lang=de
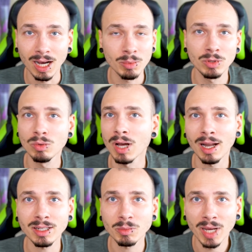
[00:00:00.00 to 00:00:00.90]
aber du
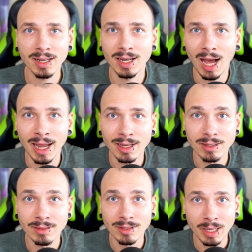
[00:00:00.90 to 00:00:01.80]
gar nicht mehr an dein
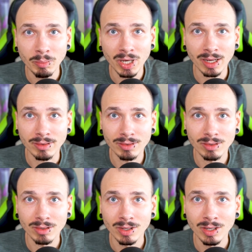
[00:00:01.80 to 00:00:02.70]
eigenes Leben denkst.
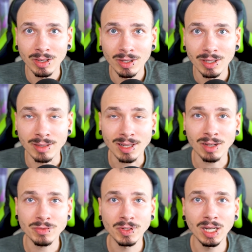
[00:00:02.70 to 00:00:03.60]
Jetzt
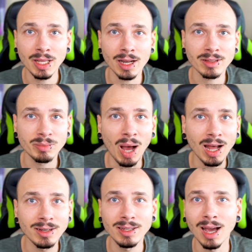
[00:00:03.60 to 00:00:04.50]
sagen viele, ja, das
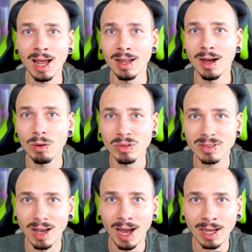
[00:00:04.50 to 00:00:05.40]
machen die alle
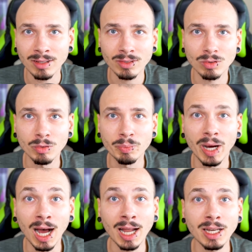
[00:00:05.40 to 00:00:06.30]
aus Angst und
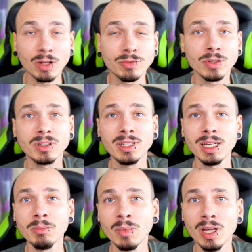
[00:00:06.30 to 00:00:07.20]
Panik vor
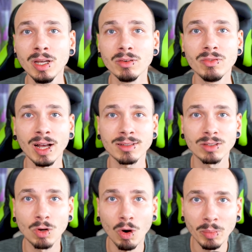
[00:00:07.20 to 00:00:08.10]
dem,
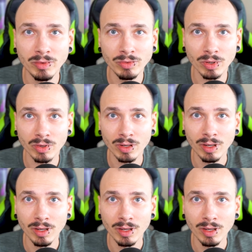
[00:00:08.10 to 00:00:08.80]
was kommen wird.